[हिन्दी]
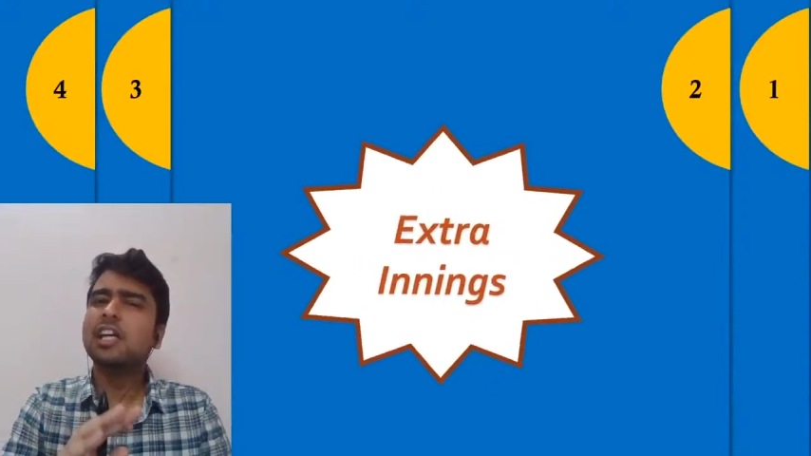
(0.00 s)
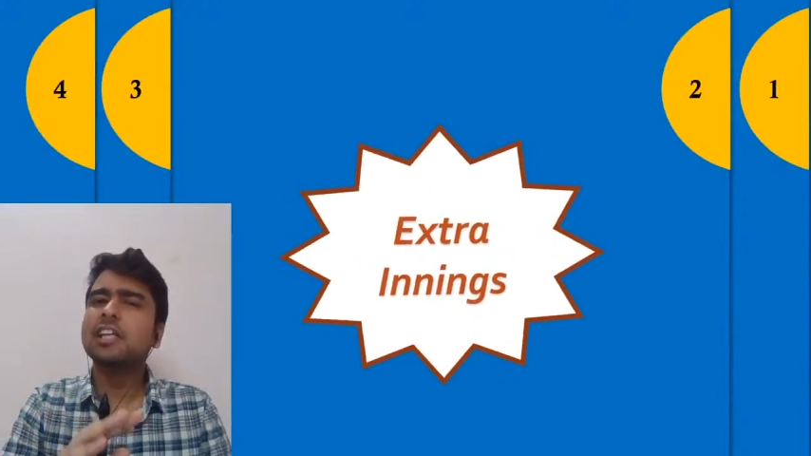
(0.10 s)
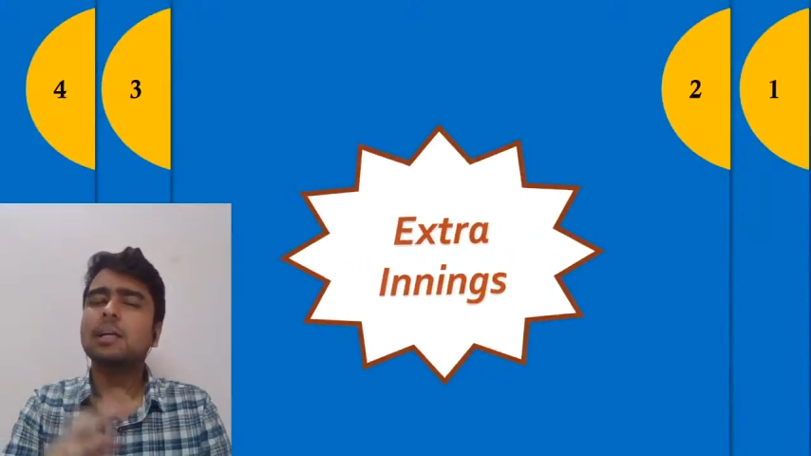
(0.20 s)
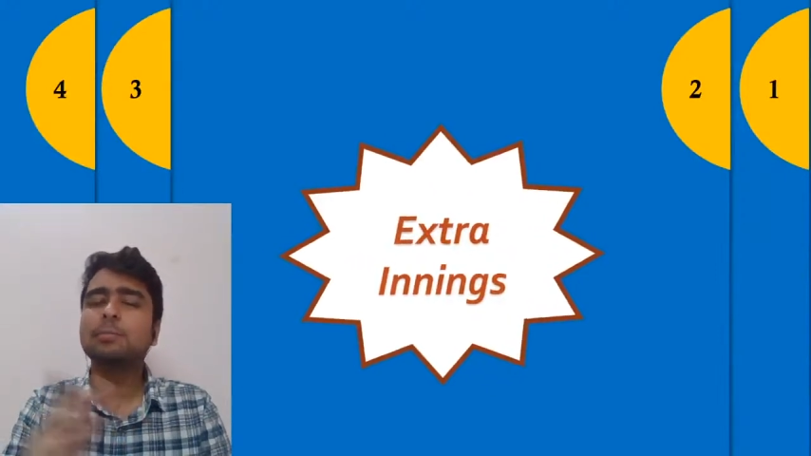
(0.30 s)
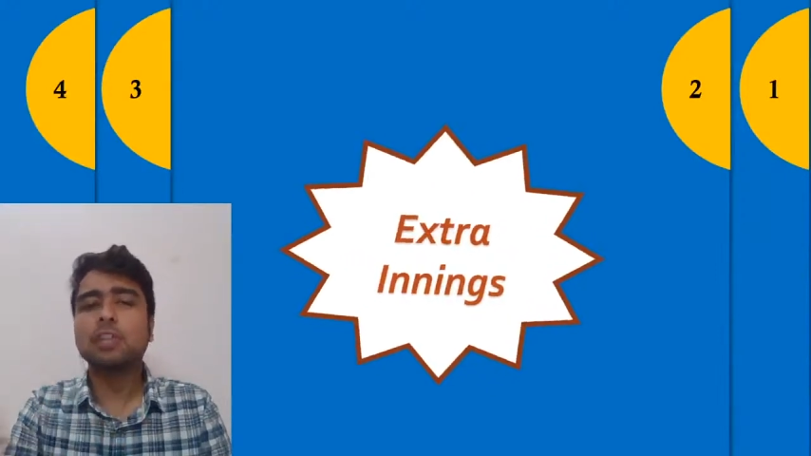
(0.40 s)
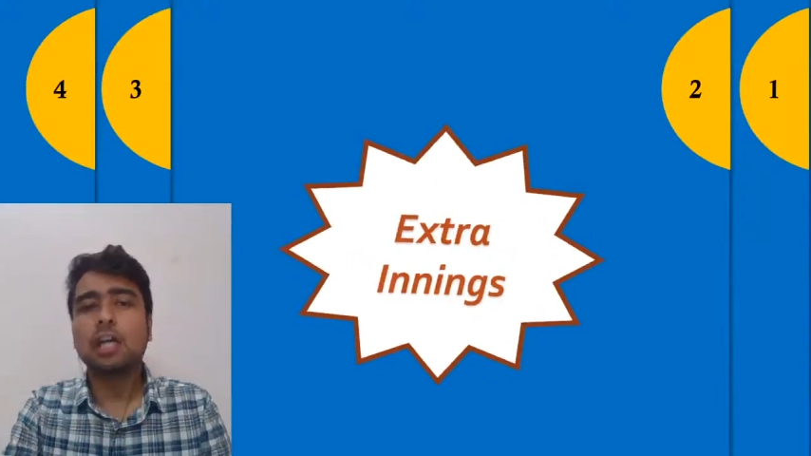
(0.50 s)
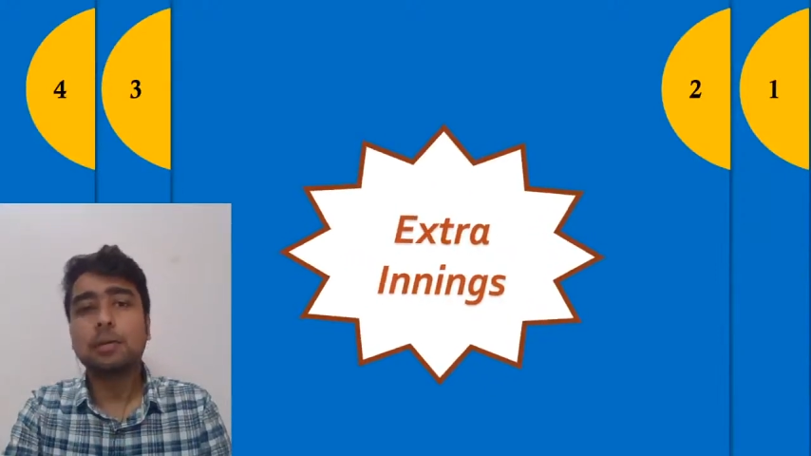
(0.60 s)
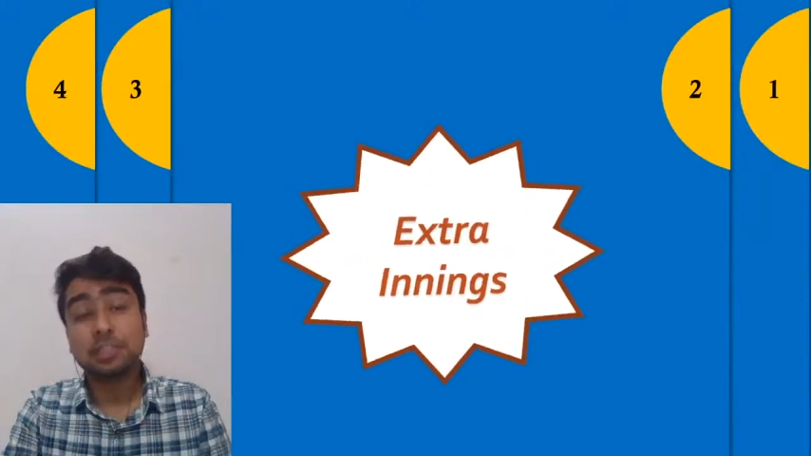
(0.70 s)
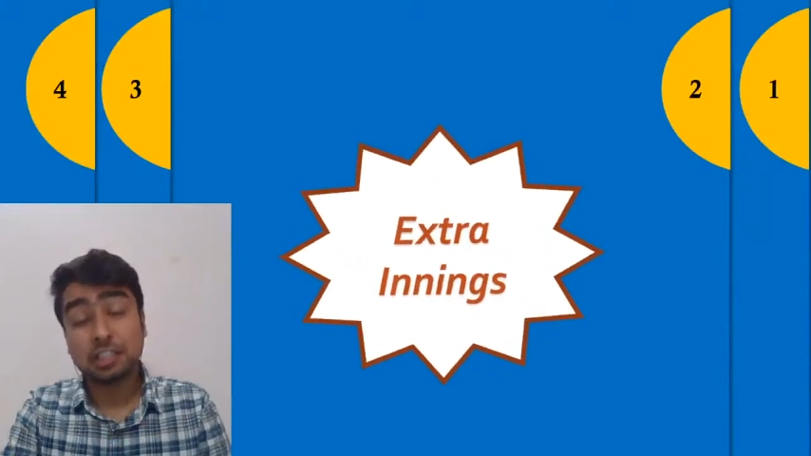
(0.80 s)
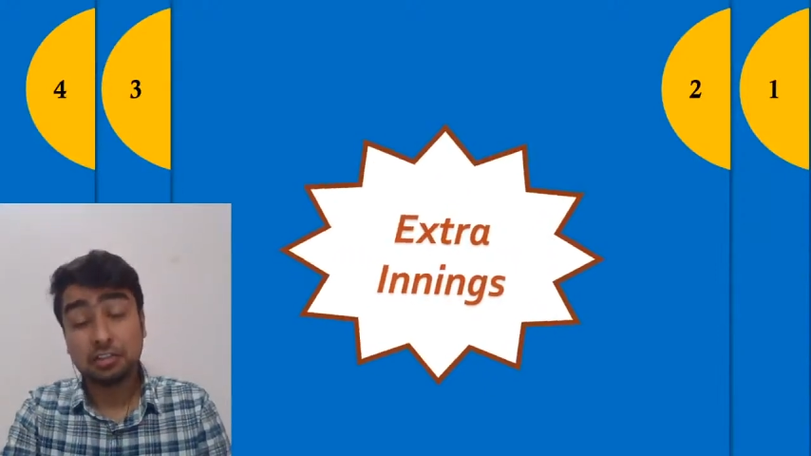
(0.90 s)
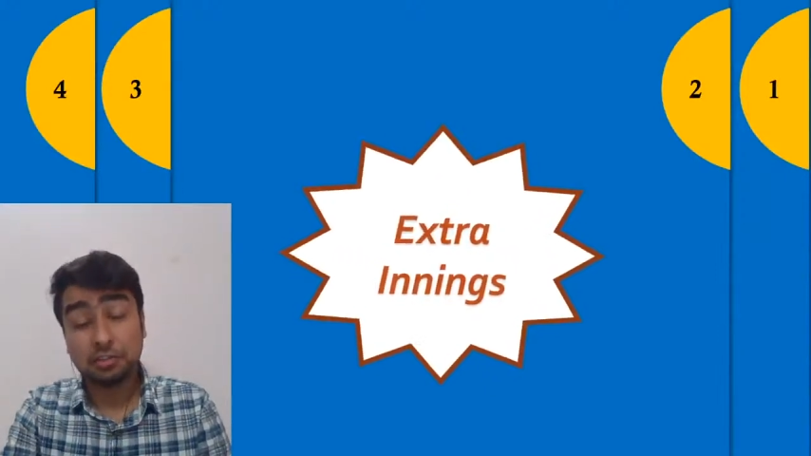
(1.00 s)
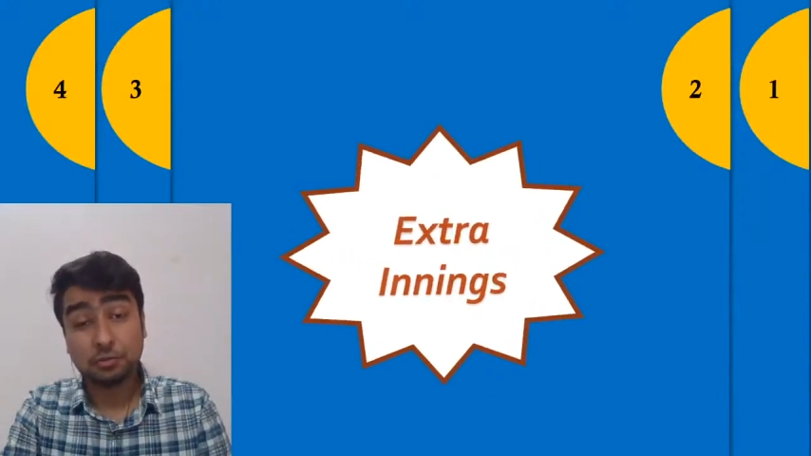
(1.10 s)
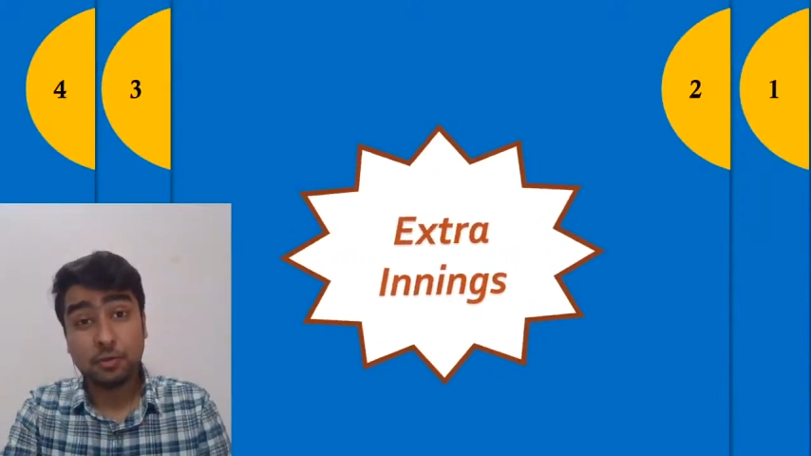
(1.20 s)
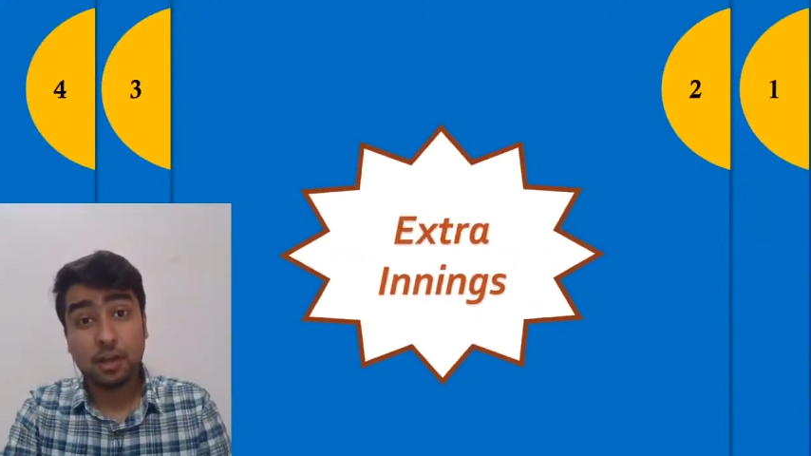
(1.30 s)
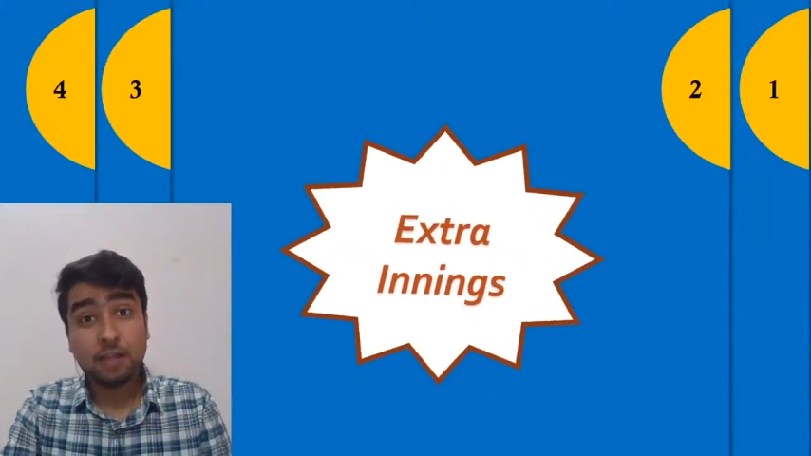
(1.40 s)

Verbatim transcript: शायद आपको ना बताती हो